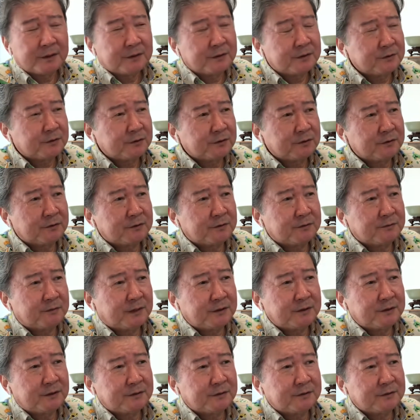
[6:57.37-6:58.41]
でその
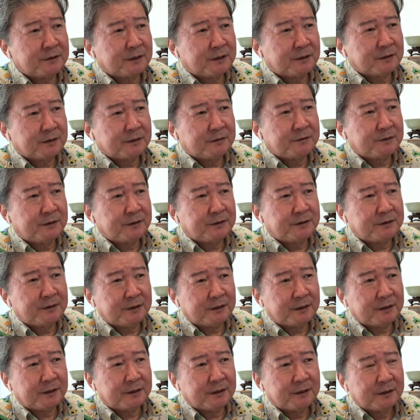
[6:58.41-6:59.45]
マニュアルが売れ
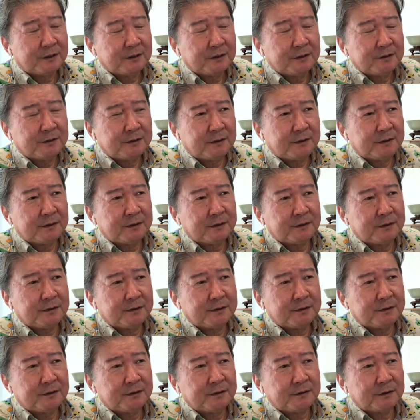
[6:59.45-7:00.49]
て、
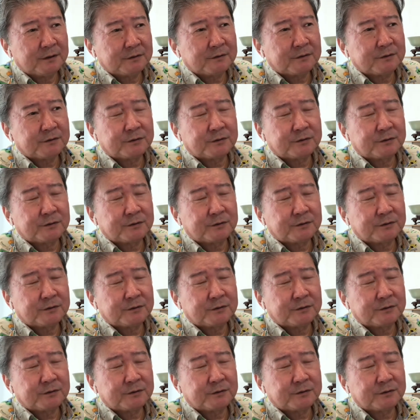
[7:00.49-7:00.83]
でなんとなく